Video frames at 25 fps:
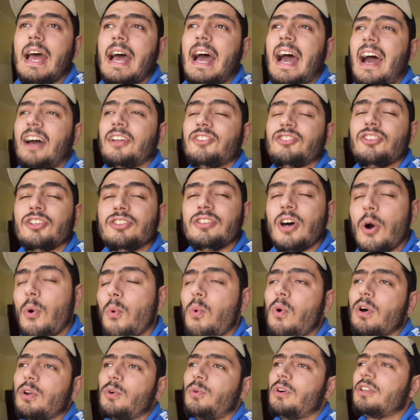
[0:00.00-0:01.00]
قعدت
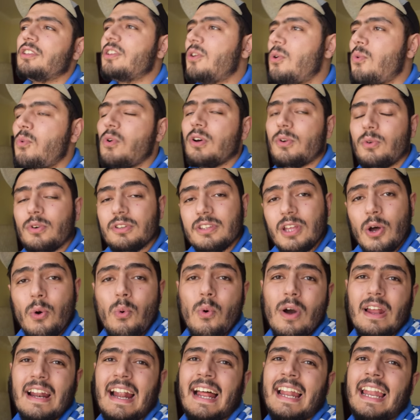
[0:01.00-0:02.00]
ادور وادور
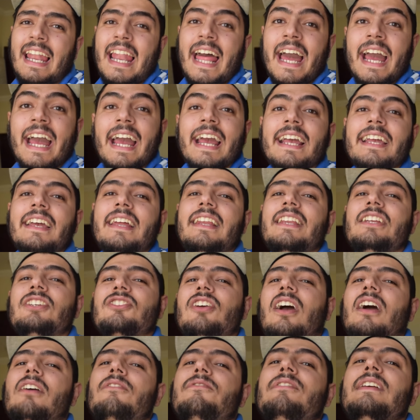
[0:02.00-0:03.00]
وادور على الحاجه اللي
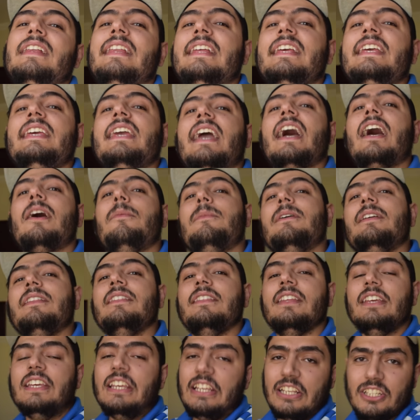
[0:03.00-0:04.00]
شغفي ليها ما
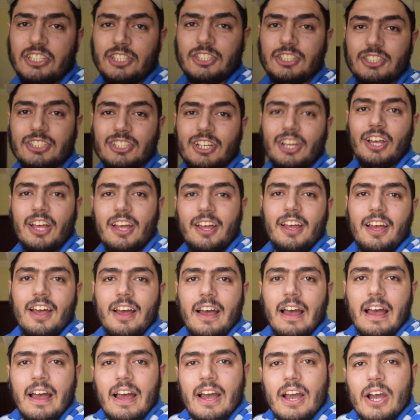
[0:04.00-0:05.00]
ينتهيش
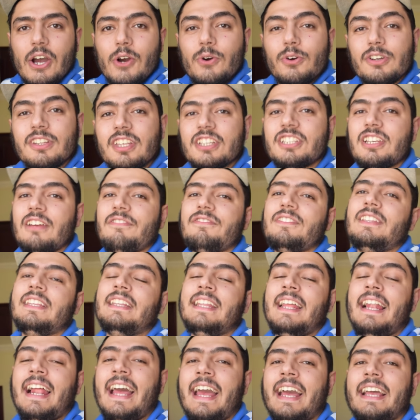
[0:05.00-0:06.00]
واكتشفت ان
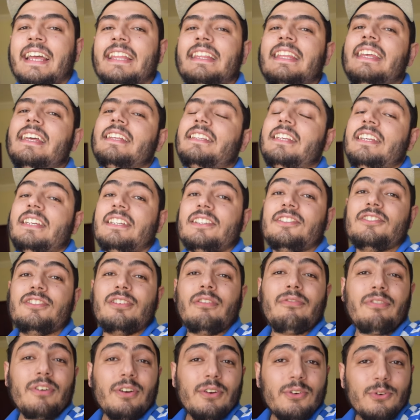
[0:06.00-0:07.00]
الحاجه ديت هي
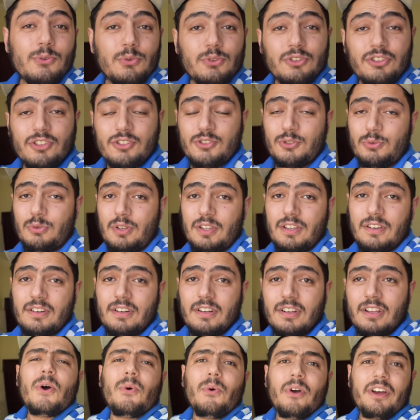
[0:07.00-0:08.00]
السفر والتصوير
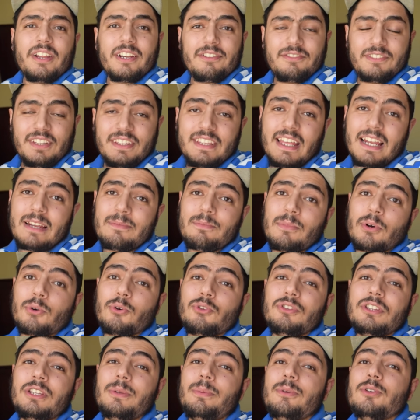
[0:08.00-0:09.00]
وعرفت ده لما
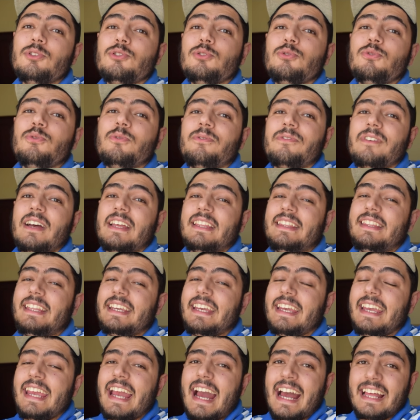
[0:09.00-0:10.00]
كنت بشوف قد
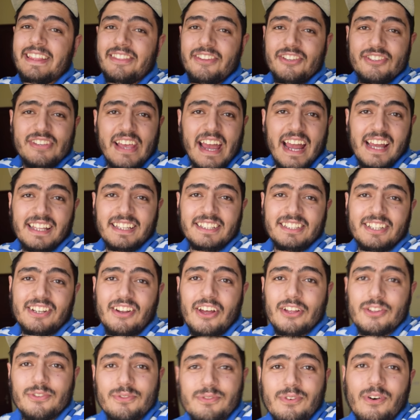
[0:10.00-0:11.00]
ايه عند سعاده
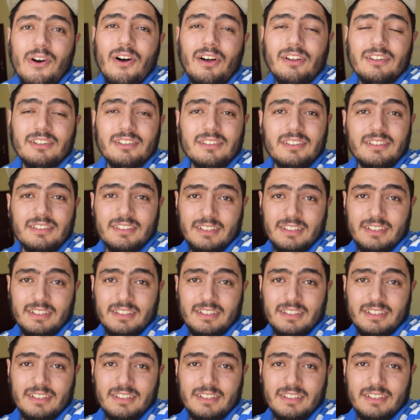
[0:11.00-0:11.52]
الاطفال